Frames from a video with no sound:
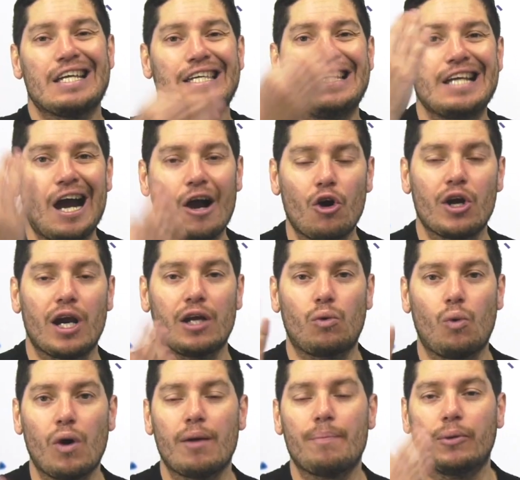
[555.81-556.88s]
y ahora
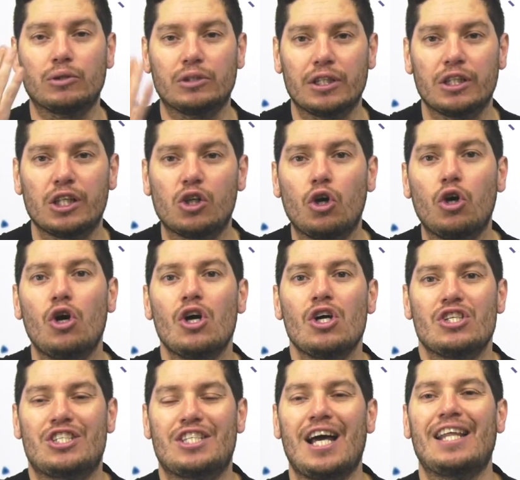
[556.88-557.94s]
el cuerpo técnico
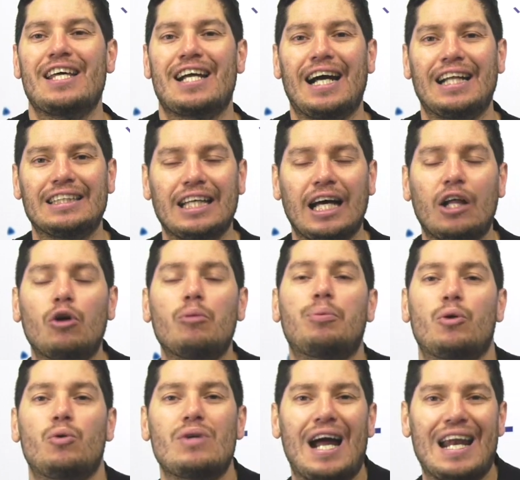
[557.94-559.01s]
se ha decantado
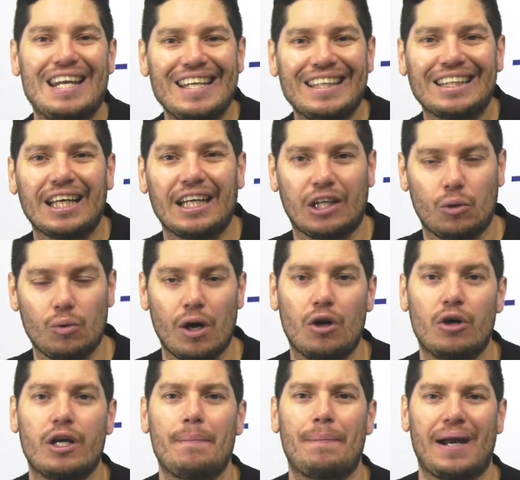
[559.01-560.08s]
por una lista de
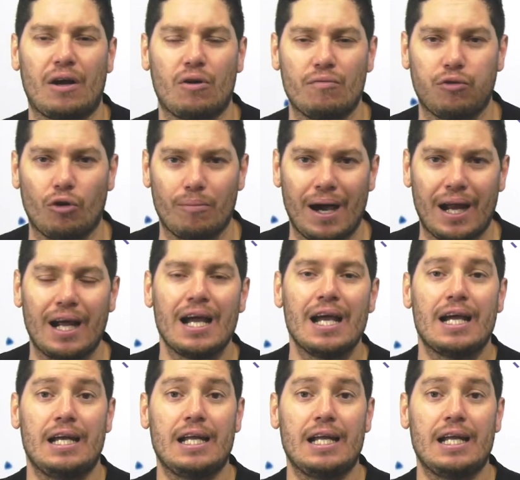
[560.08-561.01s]
jugadores para conformar